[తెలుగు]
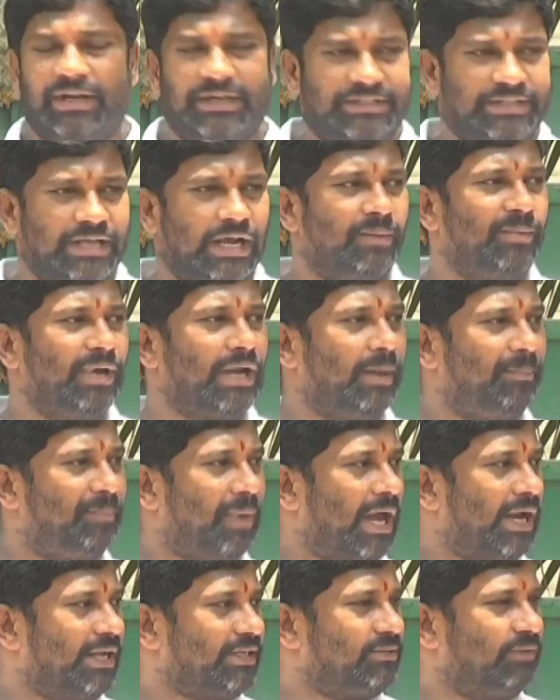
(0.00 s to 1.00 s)
నిజంగా మరి ఆ
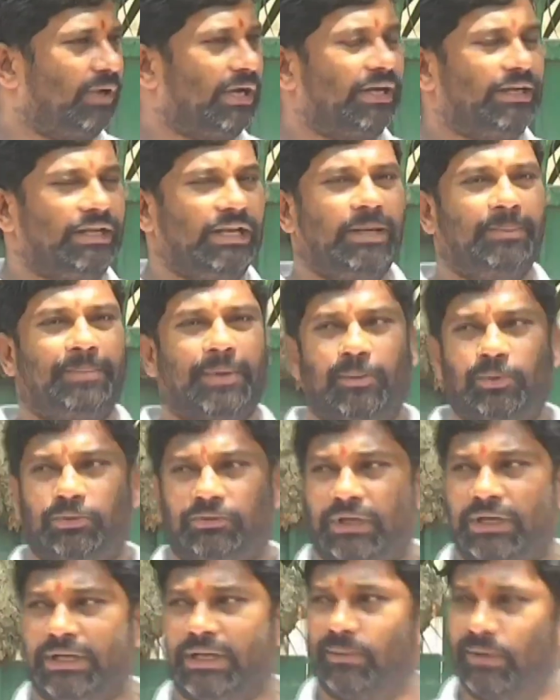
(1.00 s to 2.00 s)
పాలసీ వల్ల ఢిల్లీ
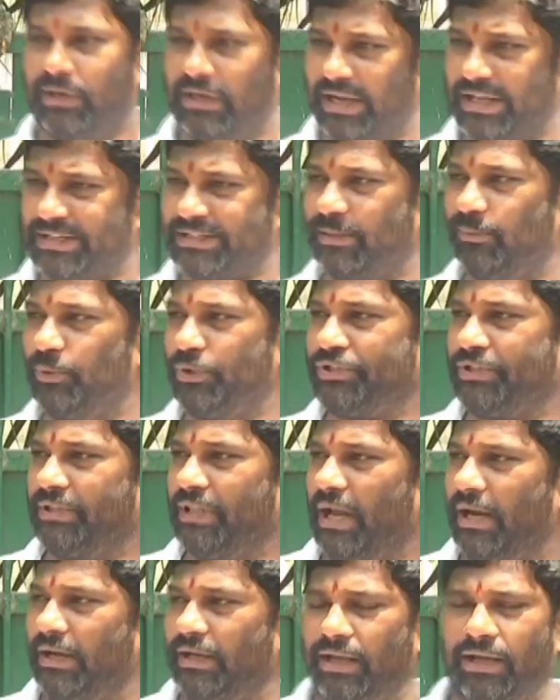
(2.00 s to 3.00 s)
ప్రభుత్వానికి ఏమైనా నష్టం
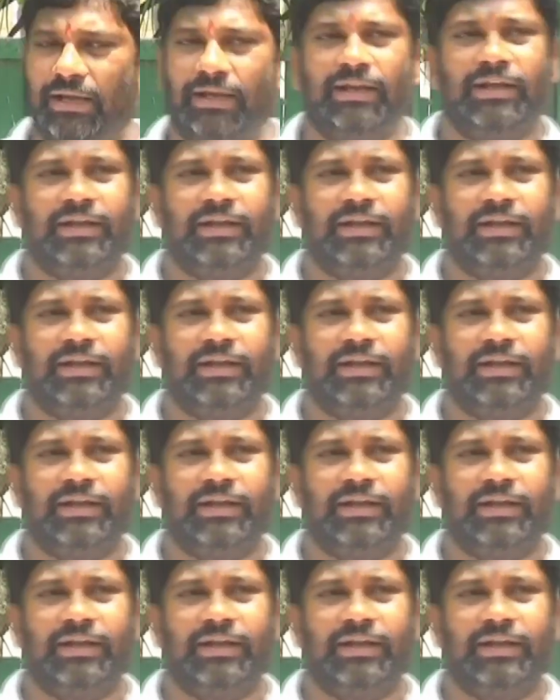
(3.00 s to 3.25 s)
వచ్చిందా అంటే